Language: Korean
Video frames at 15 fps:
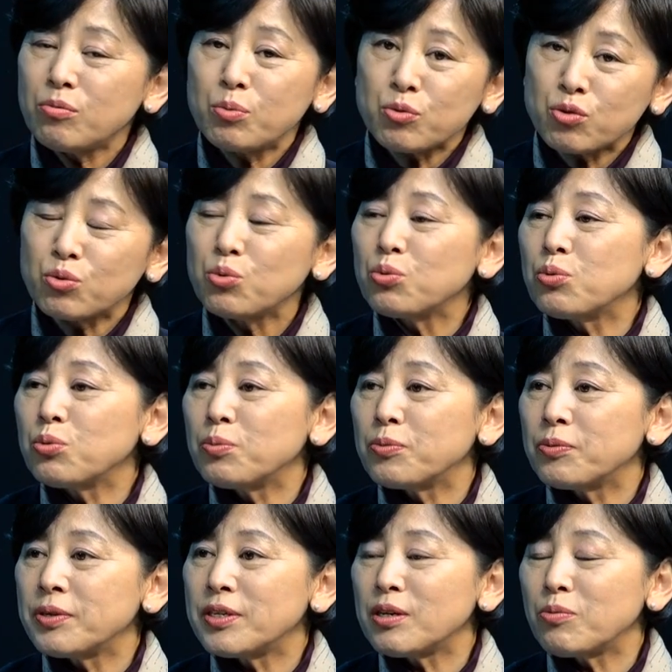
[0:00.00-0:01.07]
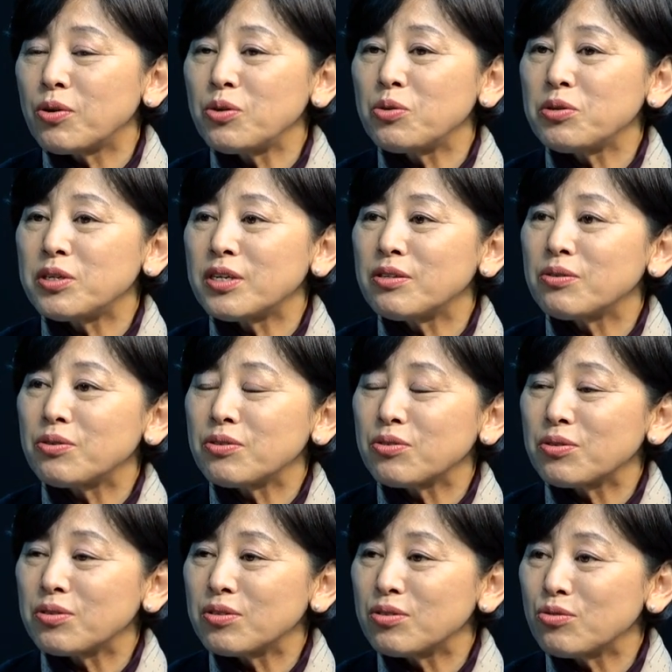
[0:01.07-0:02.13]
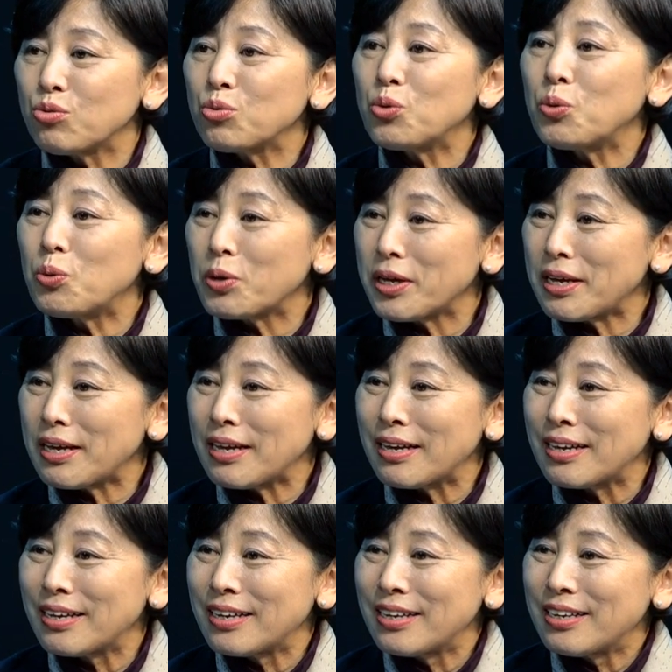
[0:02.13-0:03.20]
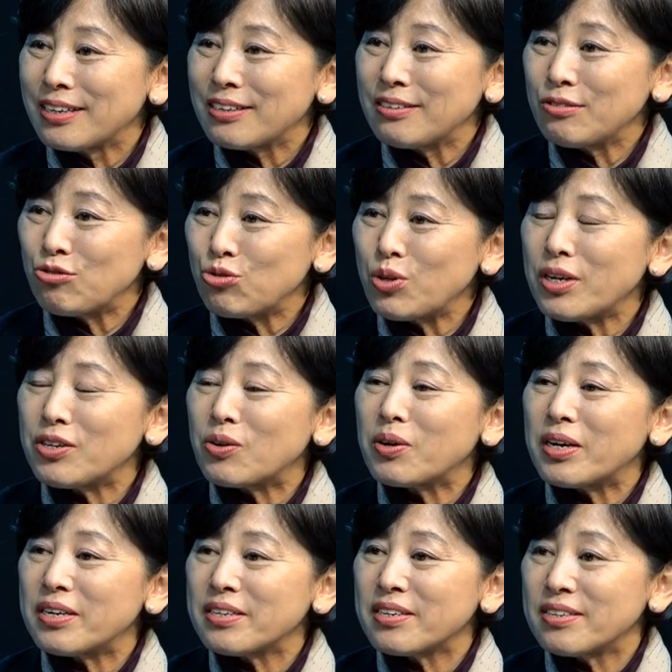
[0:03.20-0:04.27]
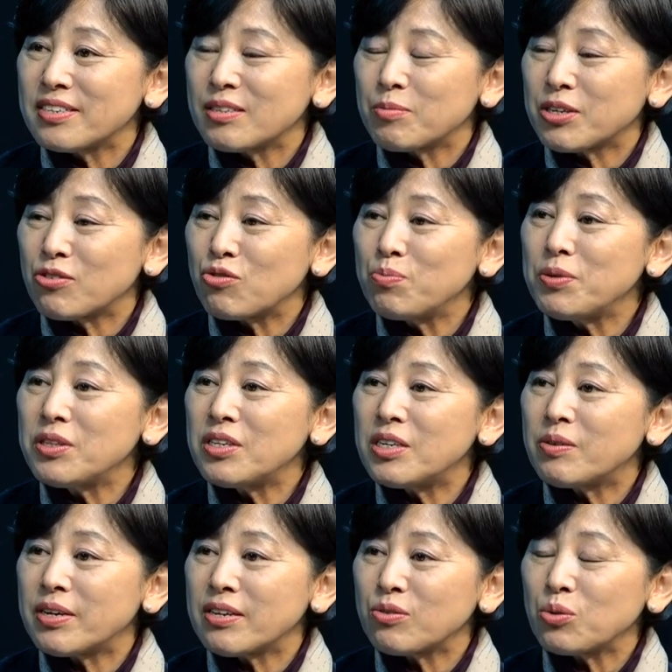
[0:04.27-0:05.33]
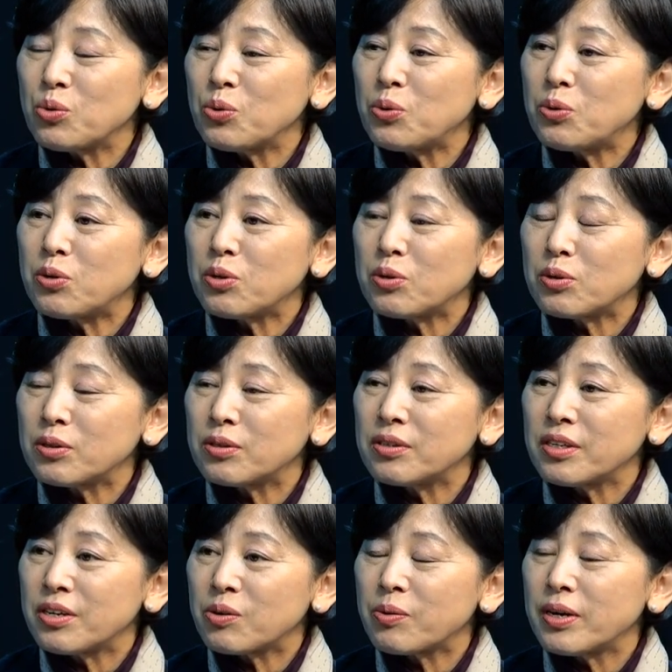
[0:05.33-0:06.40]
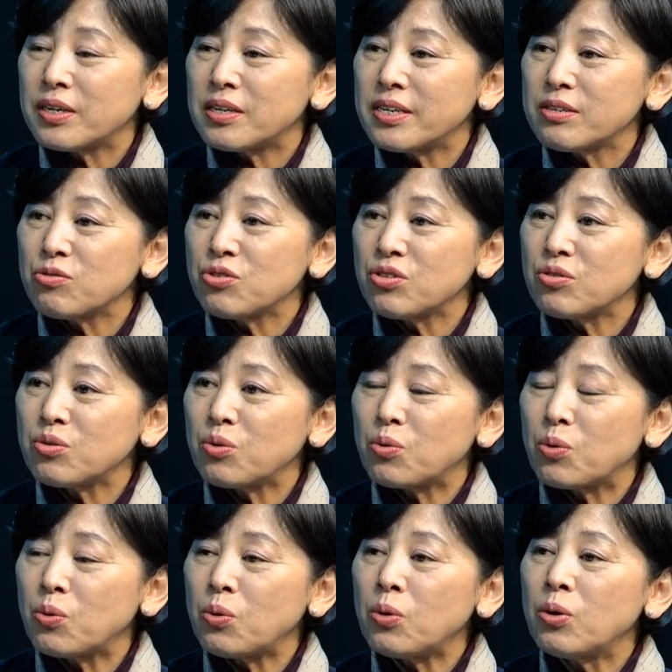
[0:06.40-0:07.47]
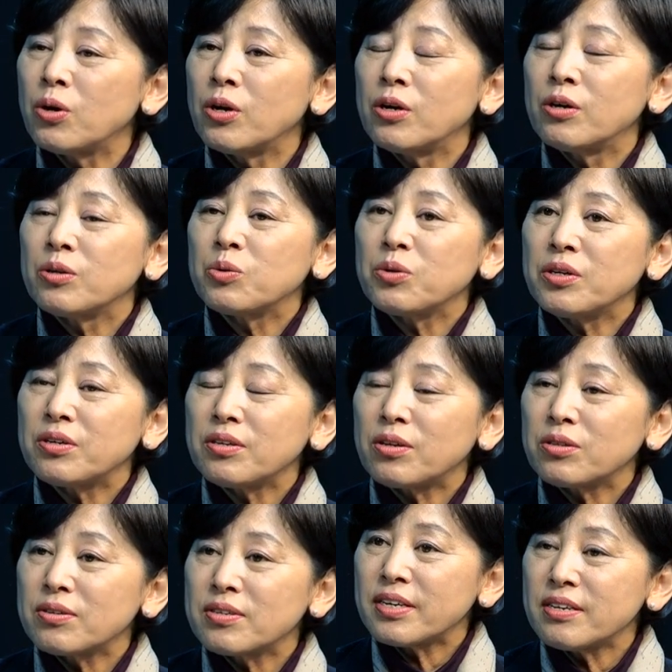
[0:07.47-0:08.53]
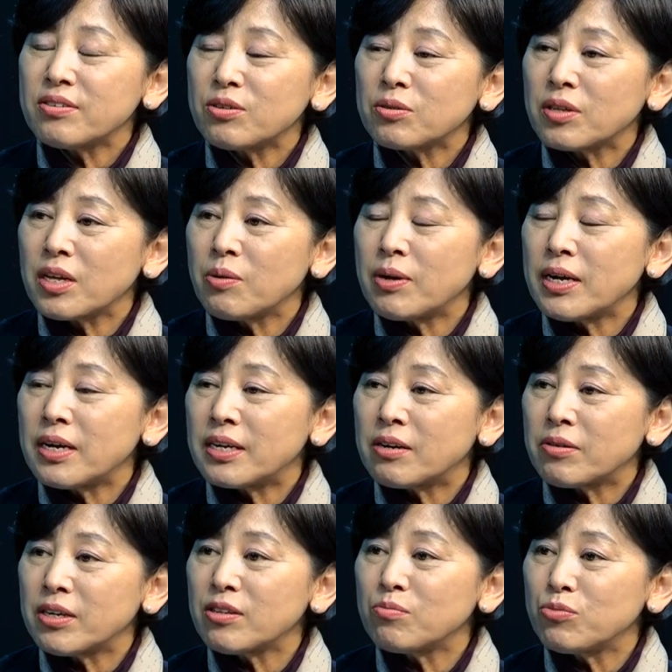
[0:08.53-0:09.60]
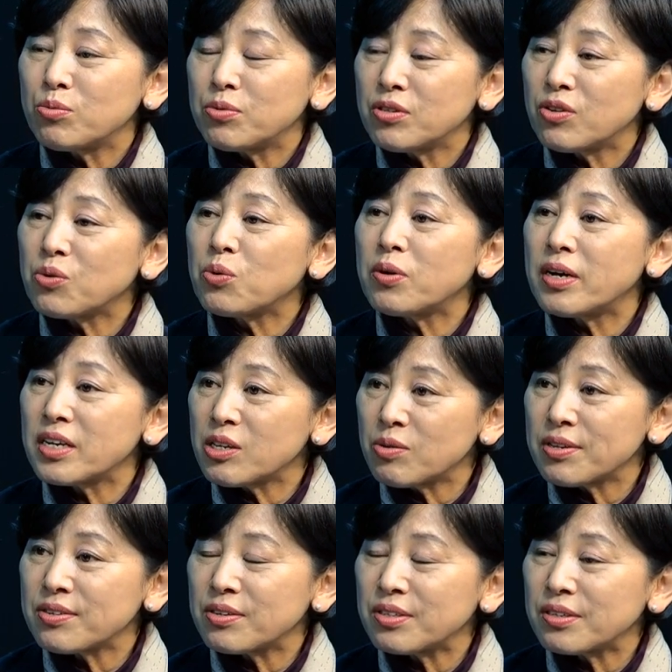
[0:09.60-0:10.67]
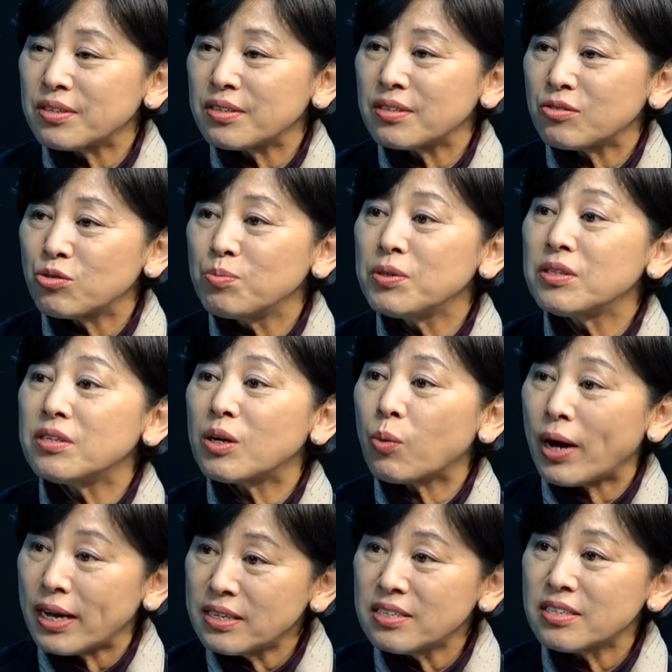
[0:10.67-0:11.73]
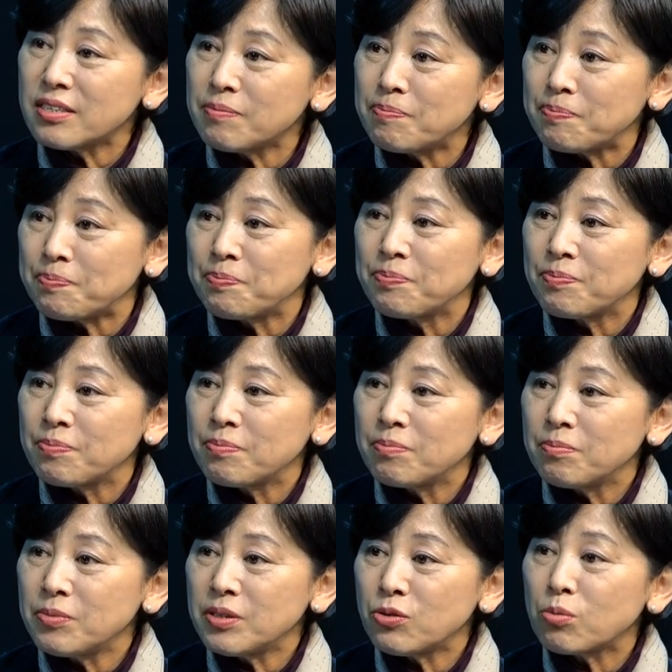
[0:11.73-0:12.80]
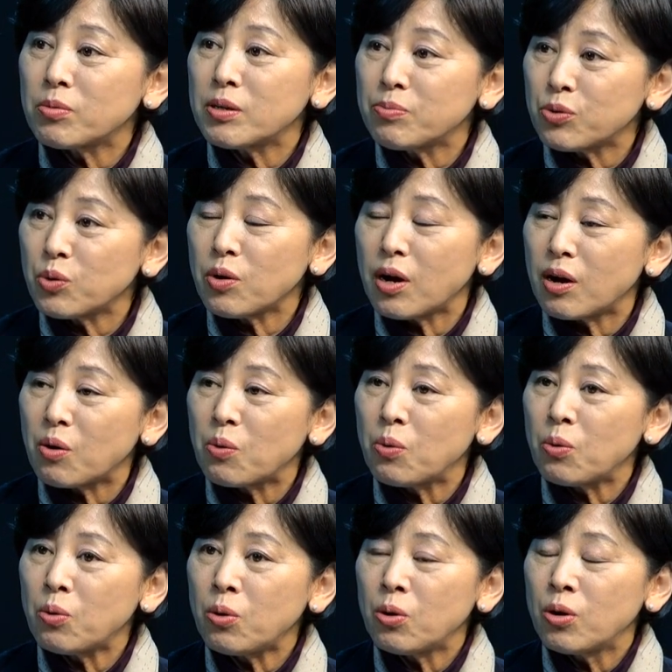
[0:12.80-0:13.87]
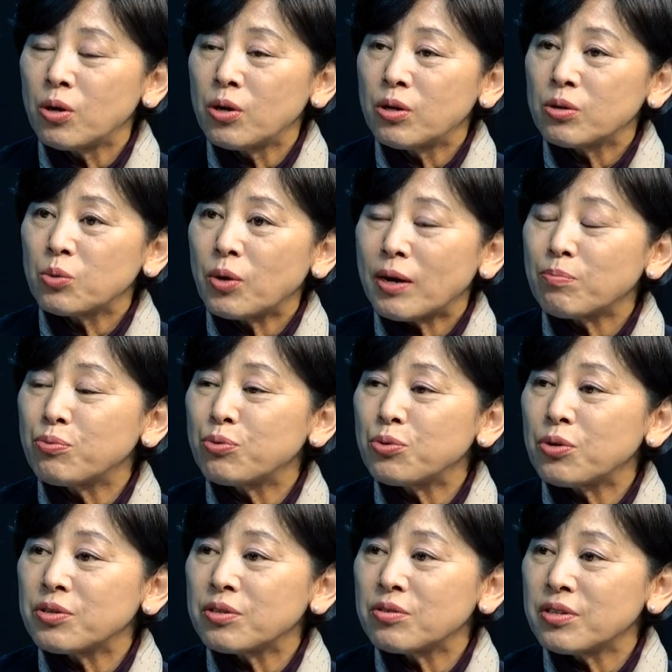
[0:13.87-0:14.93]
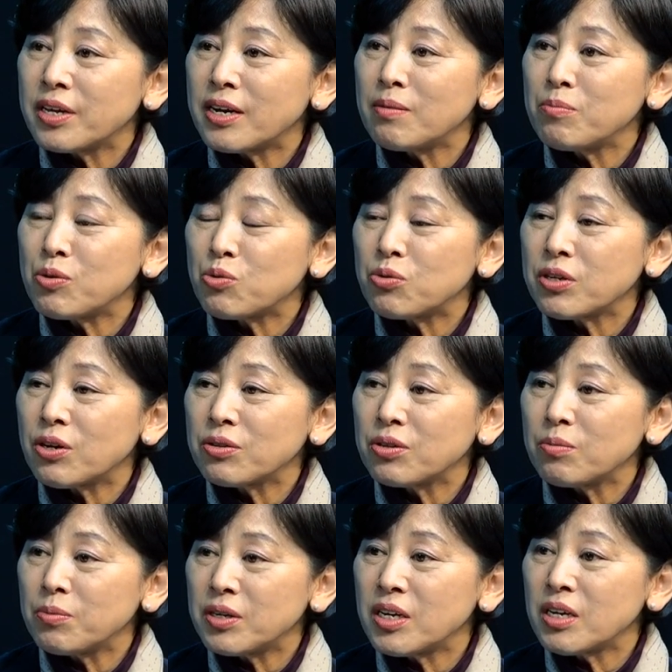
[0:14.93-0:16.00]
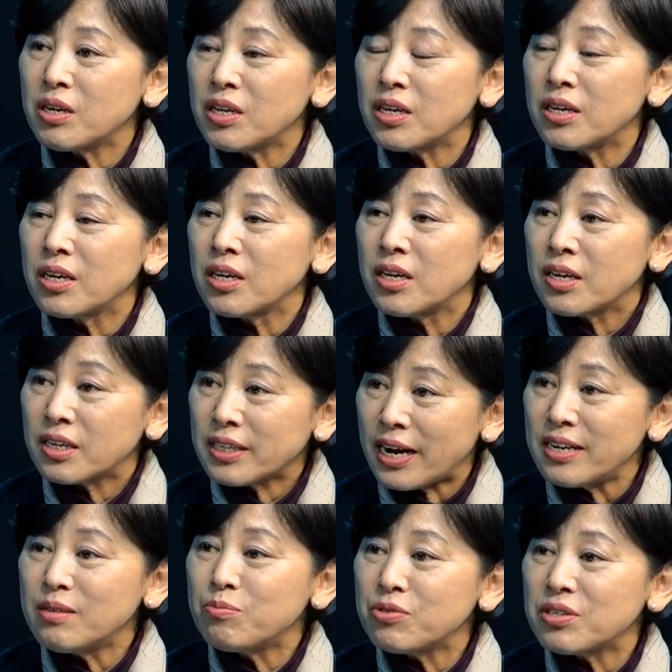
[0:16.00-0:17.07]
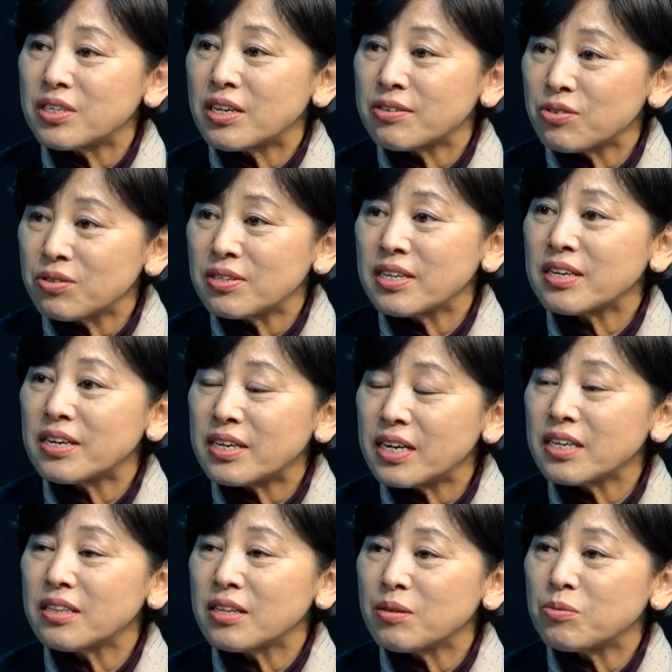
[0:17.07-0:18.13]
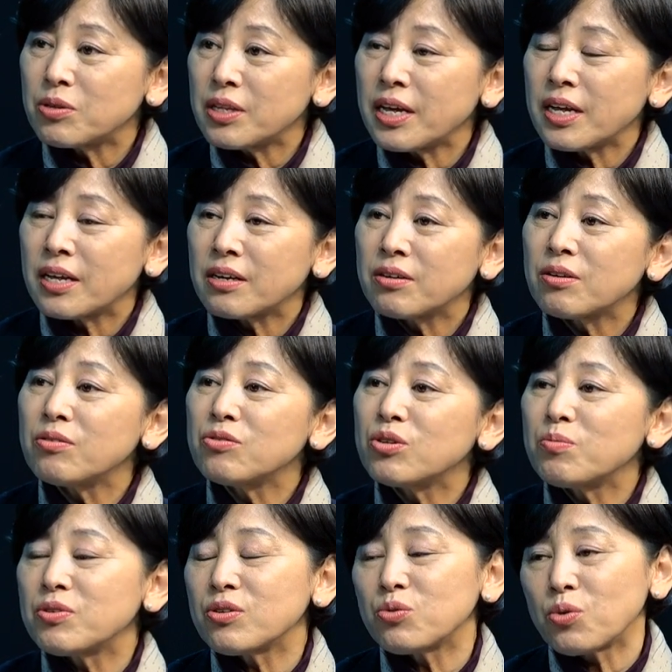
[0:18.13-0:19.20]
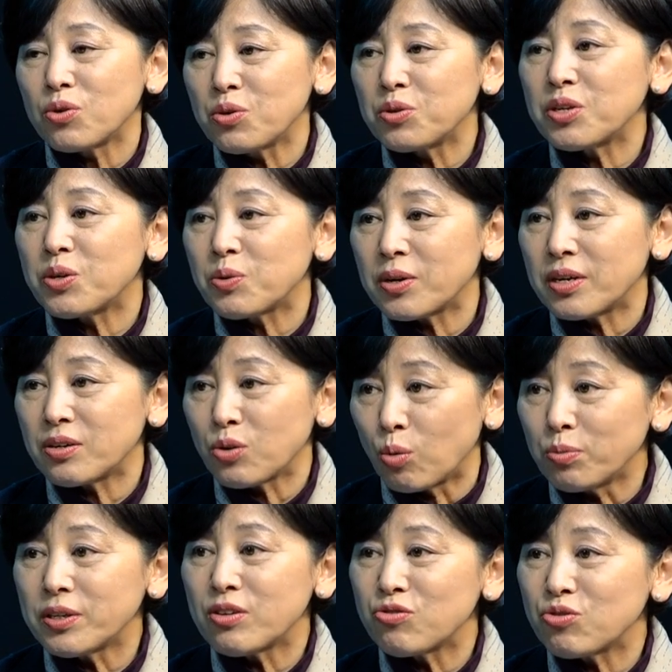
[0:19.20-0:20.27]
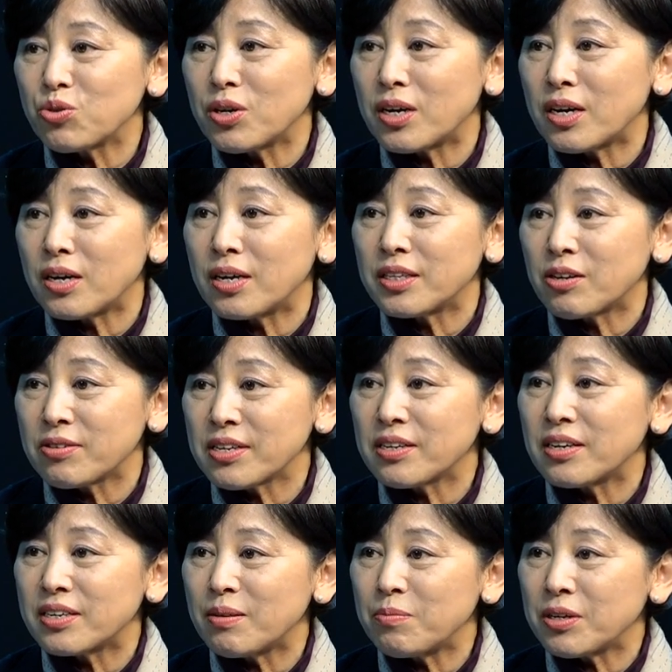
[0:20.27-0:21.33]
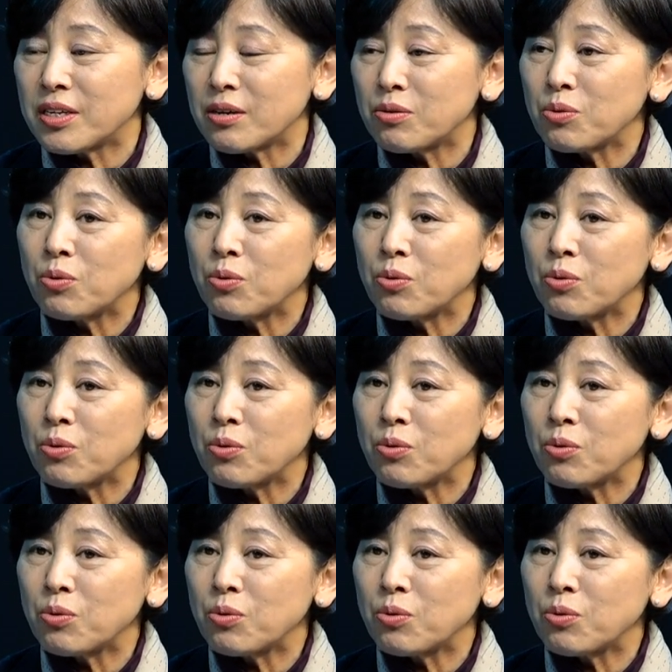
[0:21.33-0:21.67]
아, 뭐 저도 왜냐하면 언론이라는 것이 어쨌든 소통의 그 중요한 역할을 하지 않습니까? 국민들과의 소통의 역할을 해주시는 거고 또 이런 사회적 대화라고 하는 부분이 성공하기 위해서는 국민들의 관심이 네. 정말 필요하고 또 앞으로 어쨌든 대한민국의 어떤 미래가 달린 문제라고 저는 생각을 하기 때문에 그런 점에서 또 언론의 역할은 너무나 중요하다고 생각을 합니다.